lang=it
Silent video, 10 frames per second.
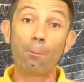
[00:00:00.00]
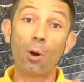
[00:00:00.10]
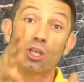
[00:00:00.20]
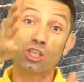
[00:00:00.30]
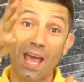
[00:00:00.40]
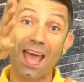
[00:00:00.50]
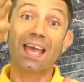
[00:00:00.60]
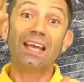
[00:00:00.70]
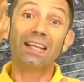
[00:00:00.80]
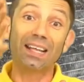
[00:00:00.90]
poi c'è
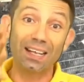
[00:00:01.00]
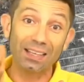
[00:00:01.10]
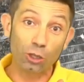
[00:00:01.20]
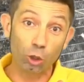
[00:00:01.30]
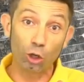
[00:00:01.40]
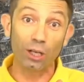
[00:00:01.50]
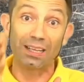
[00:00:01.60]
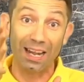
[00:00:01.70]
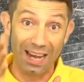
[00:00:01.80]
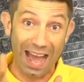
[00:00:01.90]
il radiatore
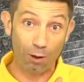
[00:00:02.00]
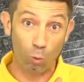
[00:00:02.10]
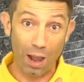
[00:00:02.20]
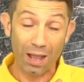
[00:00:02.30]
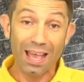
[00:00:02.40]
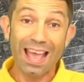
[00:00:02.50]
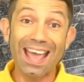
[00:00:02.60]
dell'acqua